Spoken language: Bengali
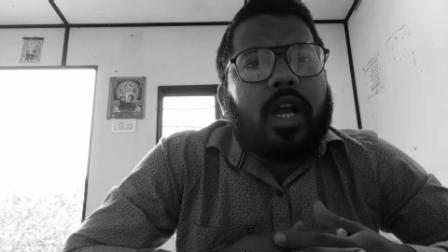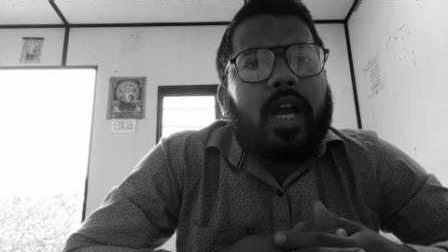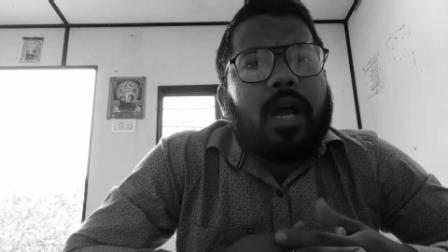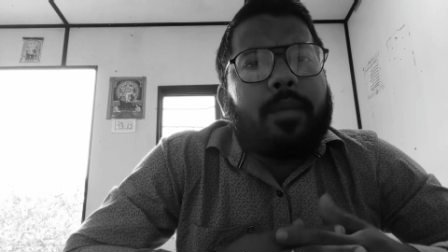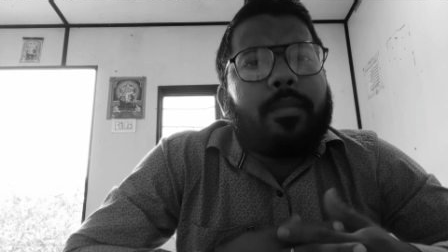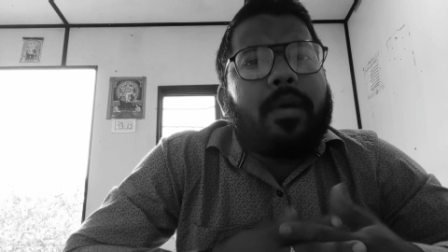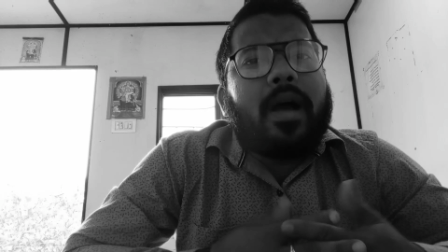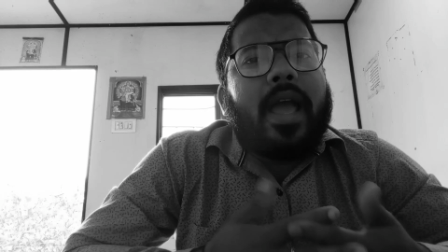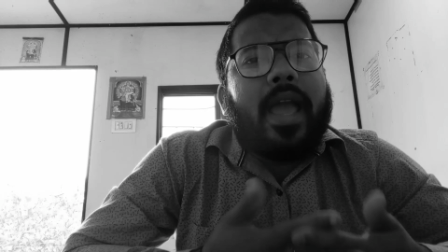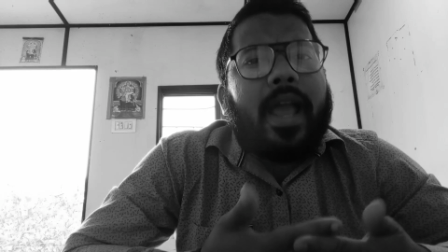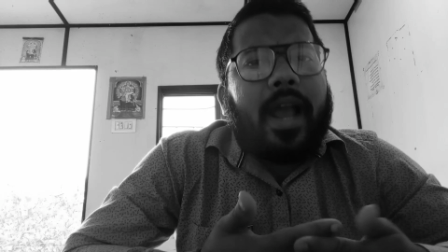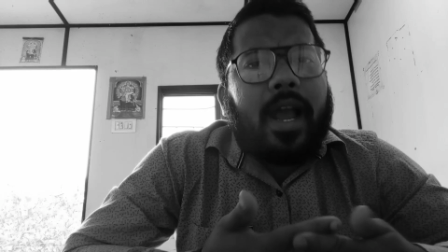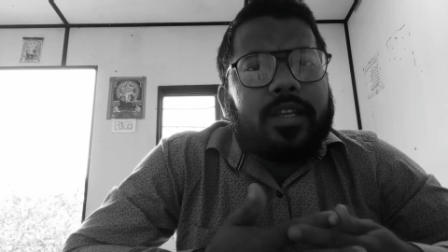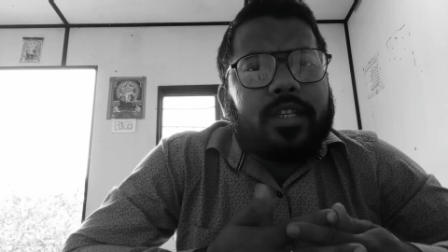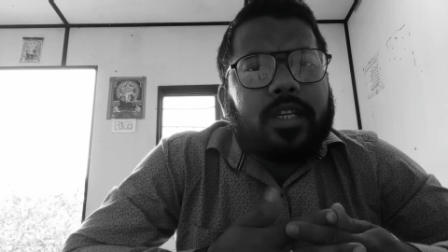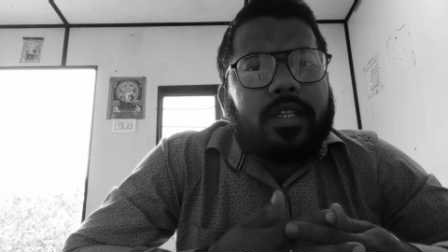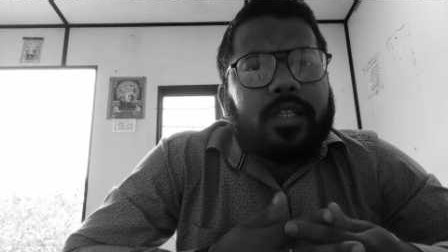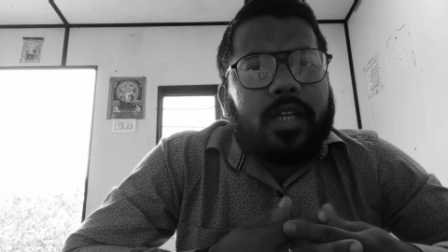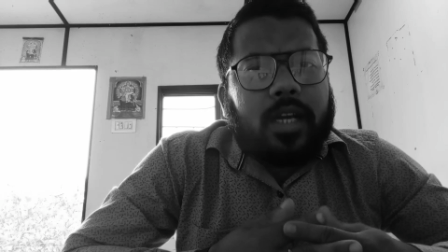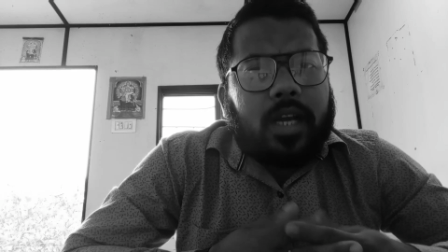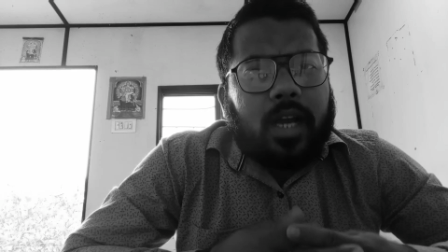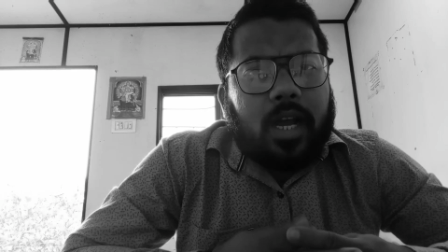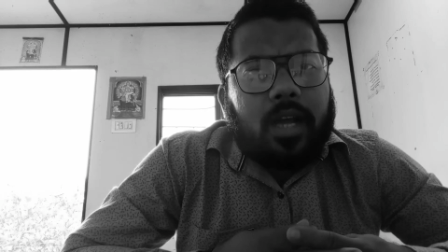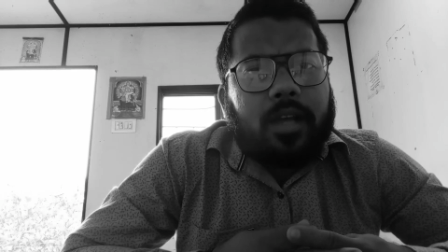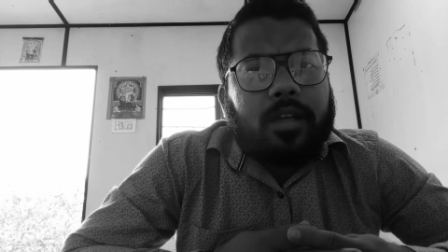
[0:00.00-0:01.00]
টাকা বা এক হাজার
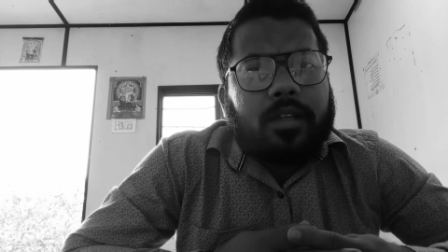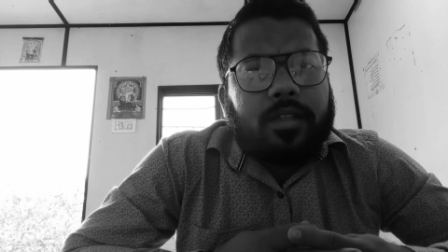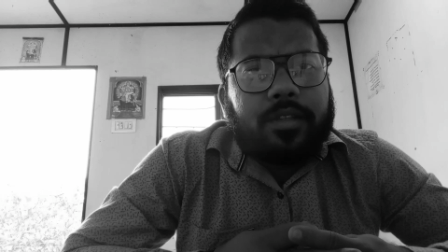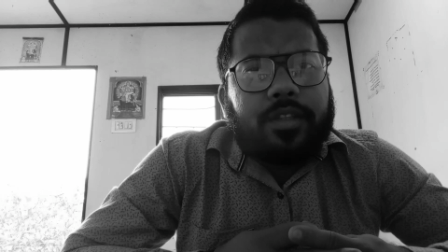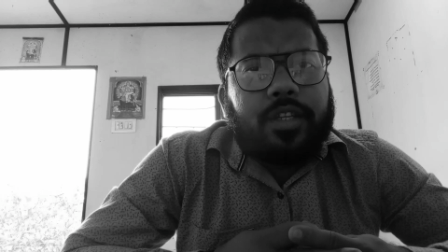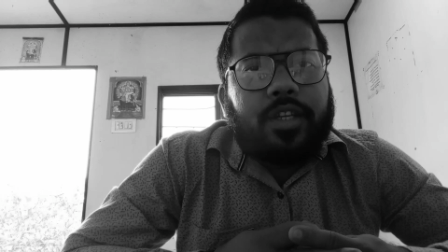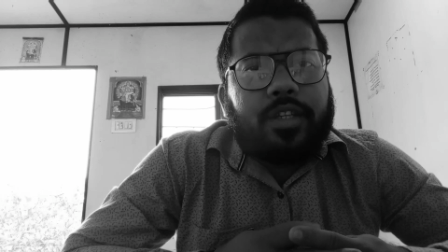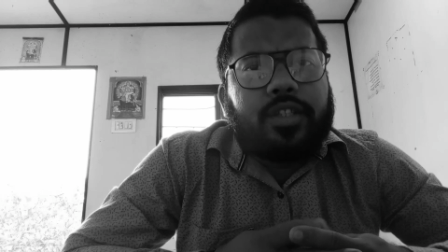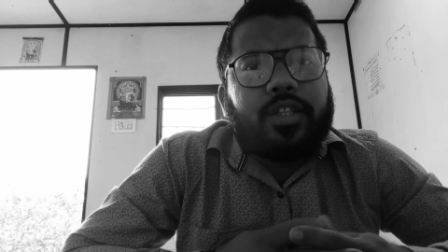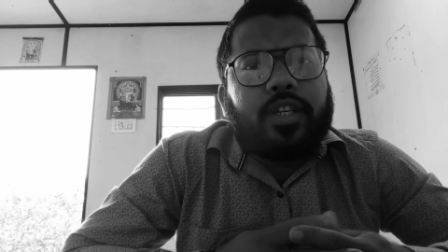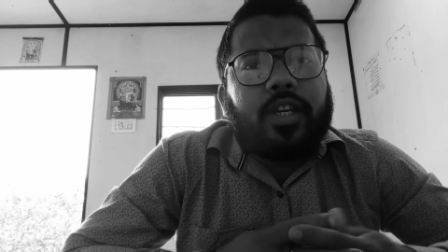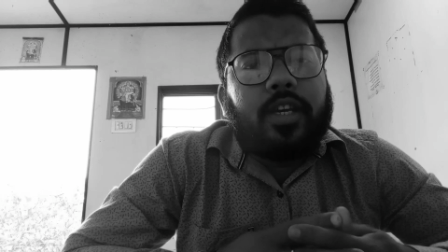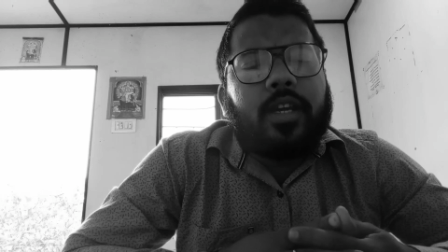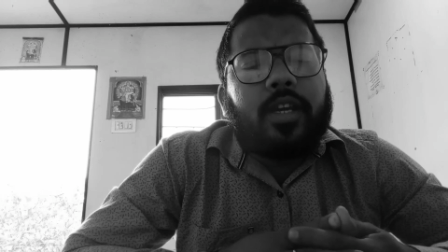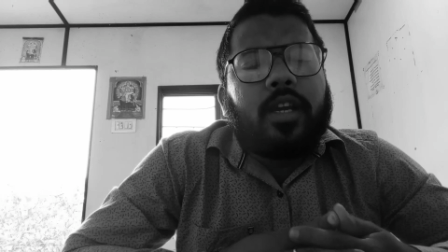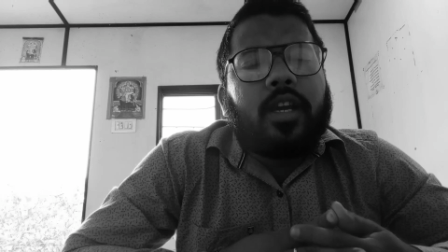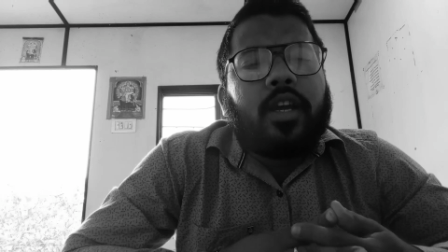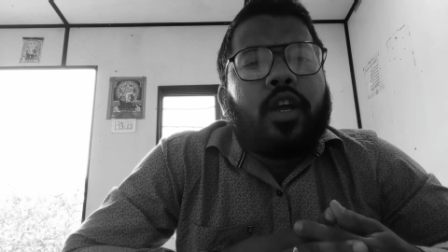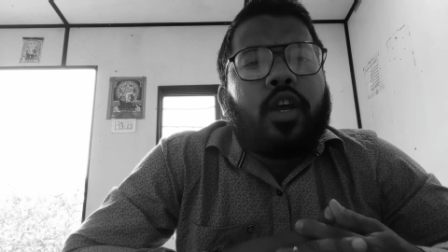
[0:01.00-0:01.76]
টাকা দিচ্ছি